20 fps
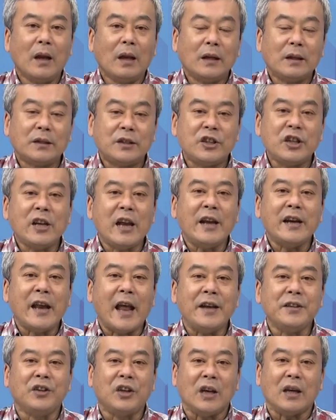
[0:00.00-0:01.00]
今年
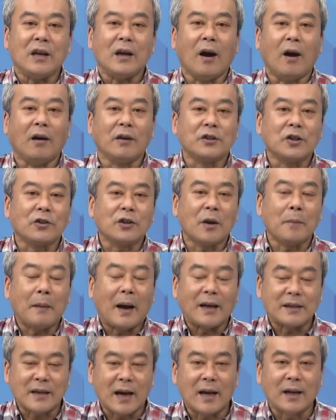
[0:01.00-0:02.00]
年底哈，就是说
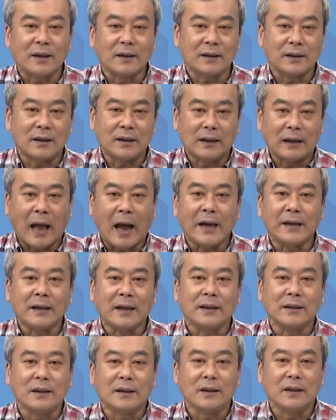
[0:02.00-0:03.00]
马上来
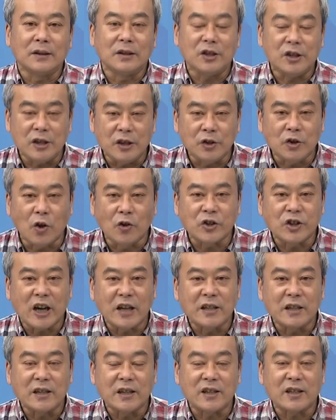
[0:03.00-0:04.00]
的期中选
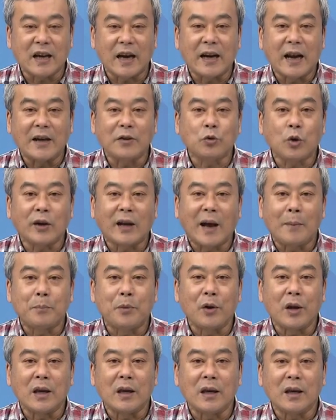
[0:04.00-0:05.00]
举显然对他不
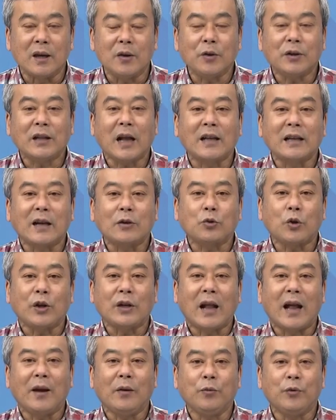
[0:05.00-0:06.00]
利，因为大家对
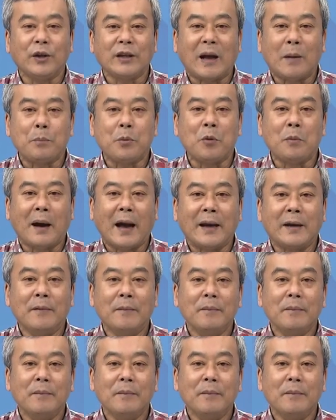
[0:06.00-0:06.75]
他非常不满。